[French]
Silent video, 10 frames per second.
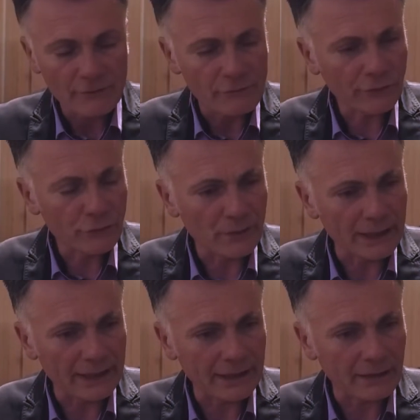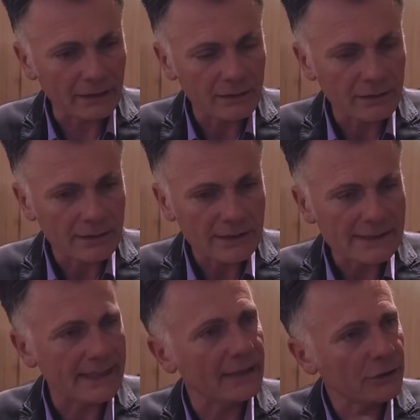Vendre du LR,
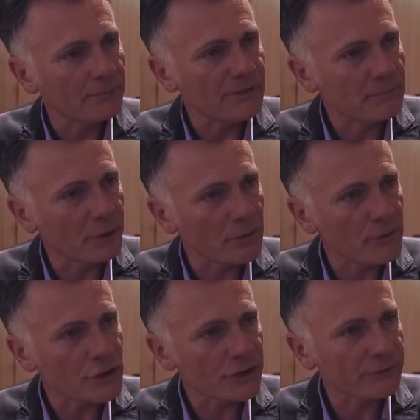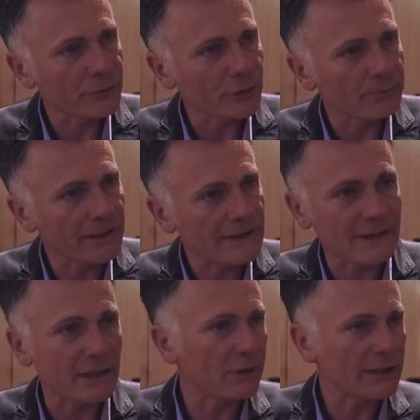c'est être un petit peu comme un chef d'entreprise,
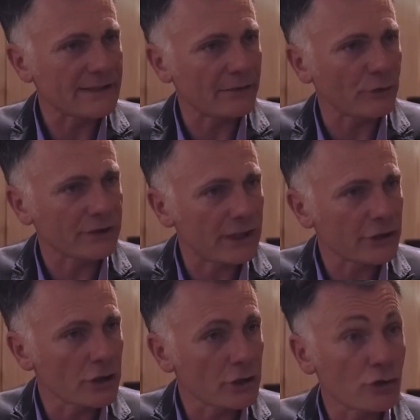c'est d'avoir les avantages